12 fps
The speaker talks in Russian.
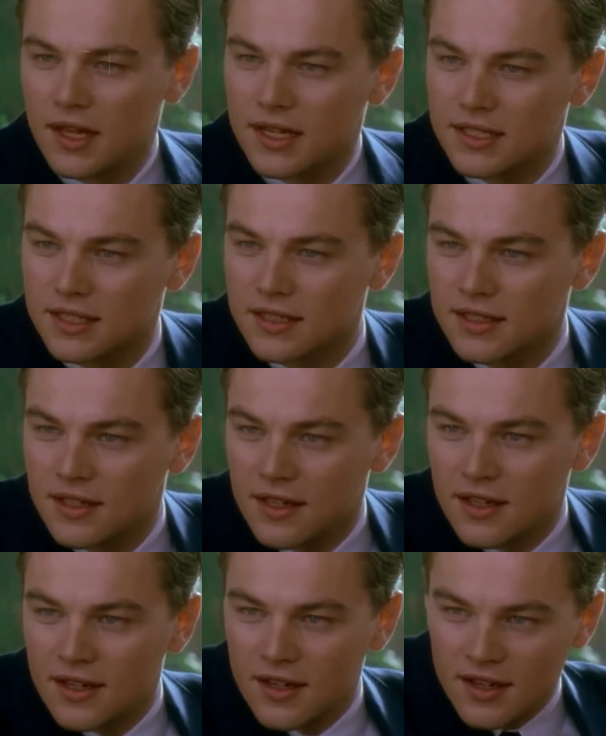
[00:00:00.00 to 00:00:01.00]
бы хотел
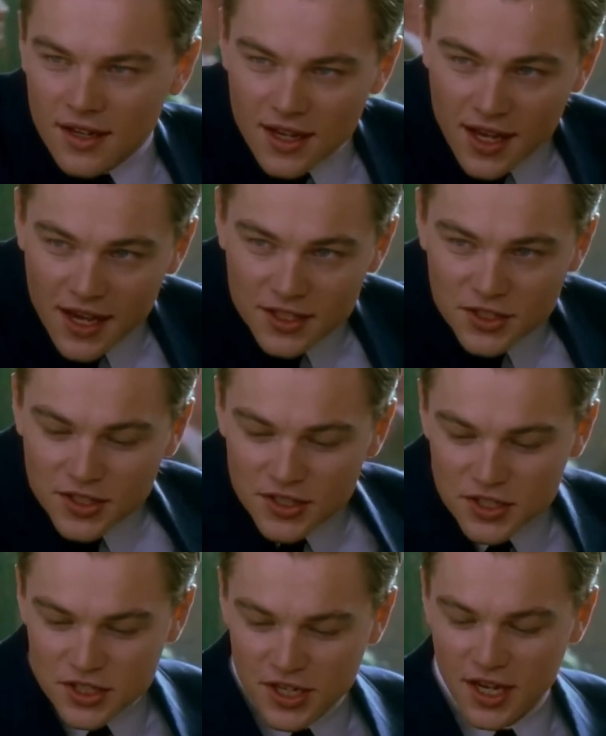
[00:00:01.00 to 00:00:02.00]

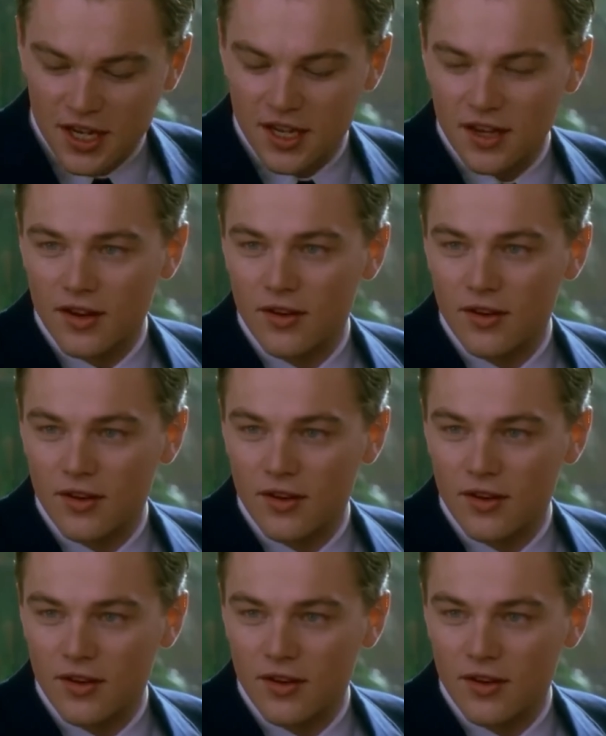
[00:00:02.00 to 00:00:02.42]
обналичить чек